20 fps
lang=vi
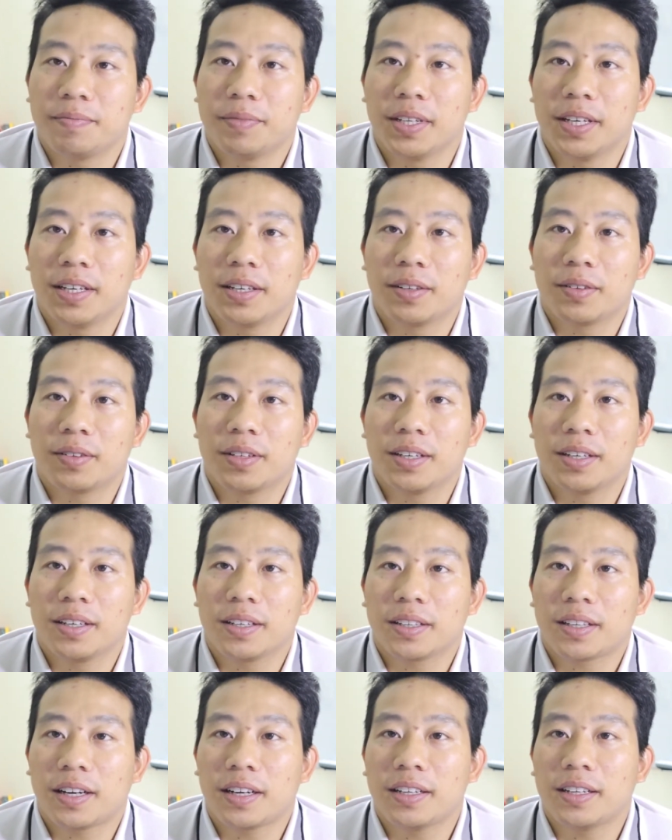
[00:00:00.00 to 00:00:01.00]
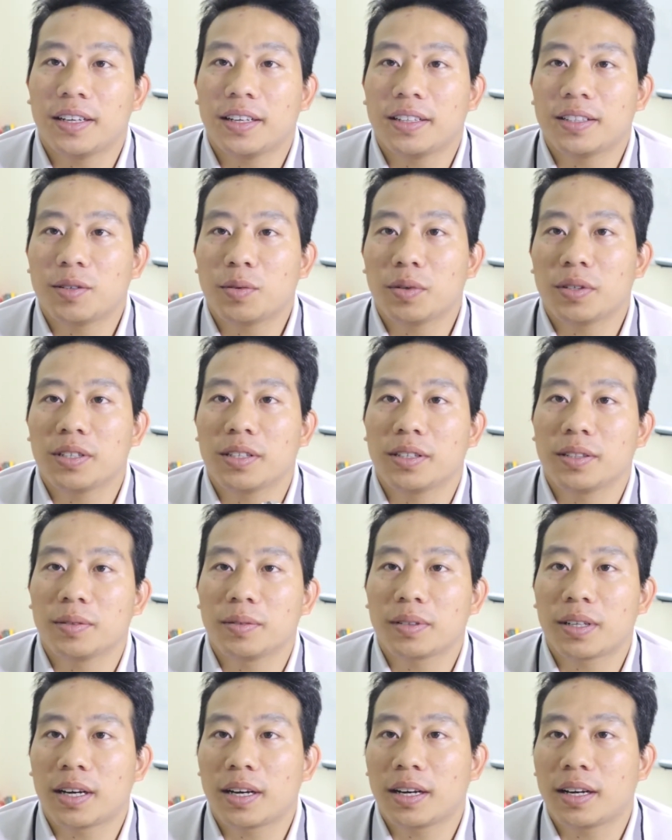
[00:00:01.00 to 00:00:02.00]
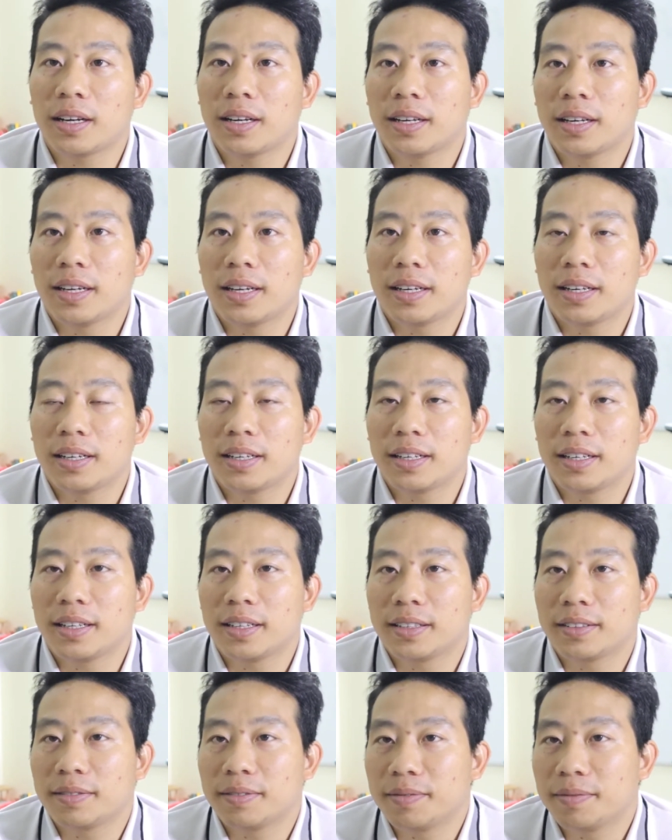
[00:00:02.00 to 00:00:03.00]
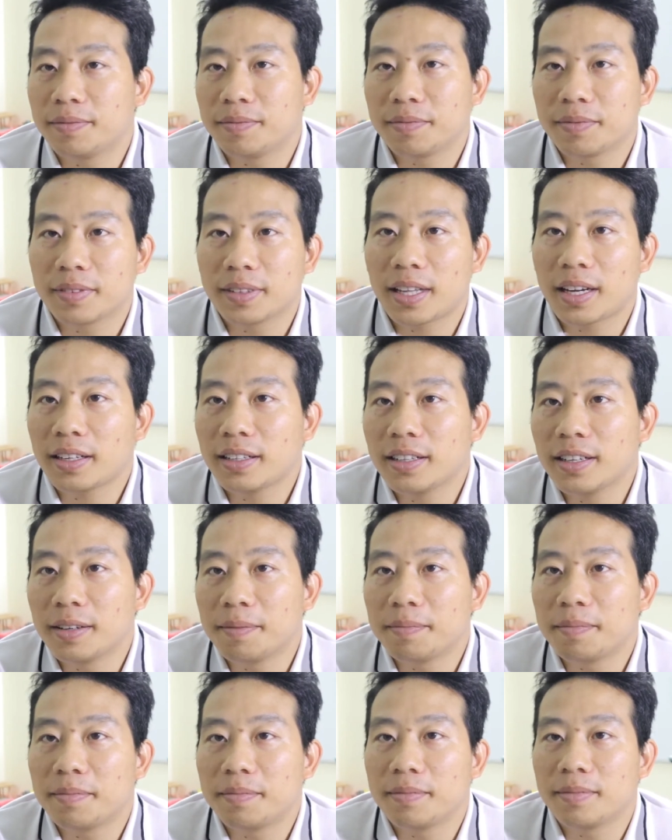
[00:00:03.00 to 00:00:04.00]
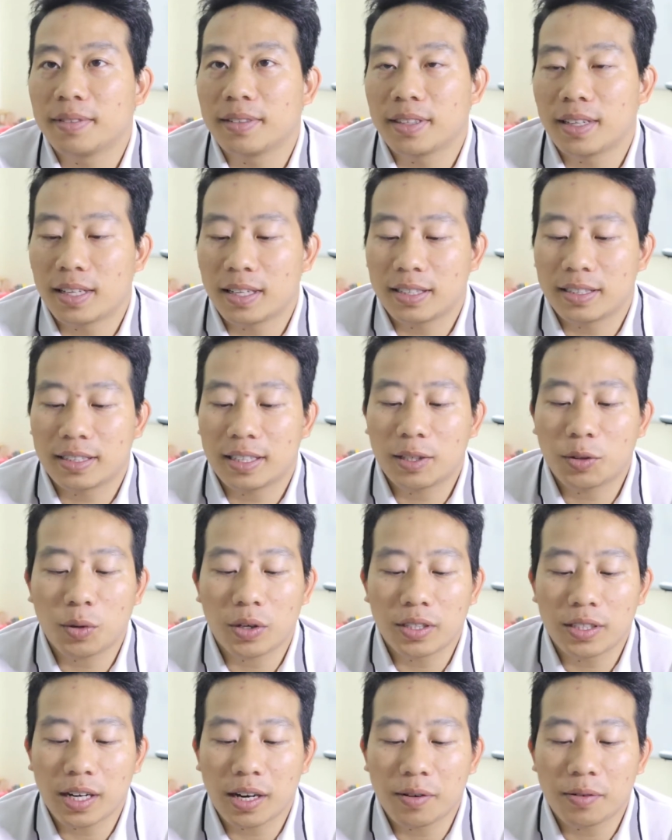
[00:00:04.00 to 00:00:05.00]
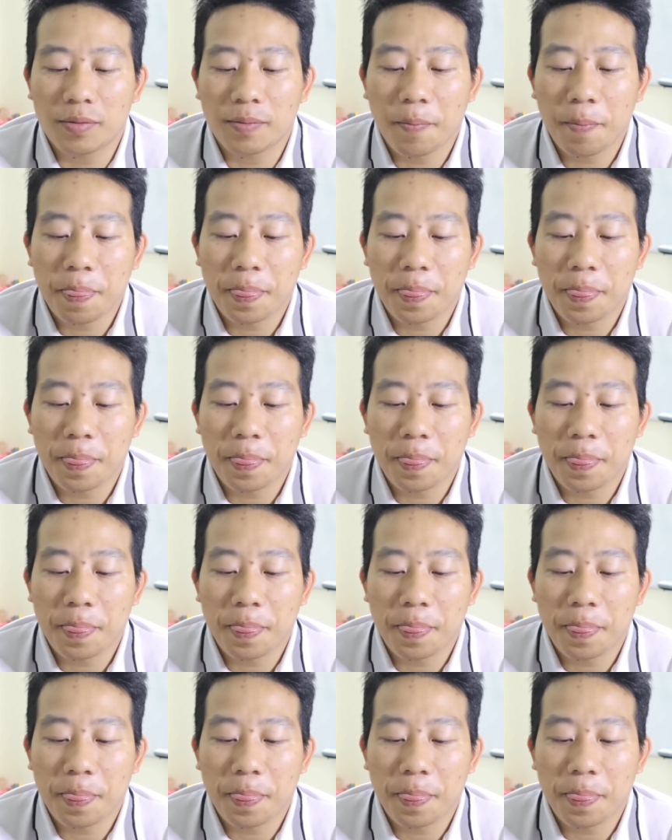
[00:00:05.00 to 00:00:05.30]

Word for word: để có thể thay thế trong quá trình chúng ta uh, tác nghiệp là rất quan trọng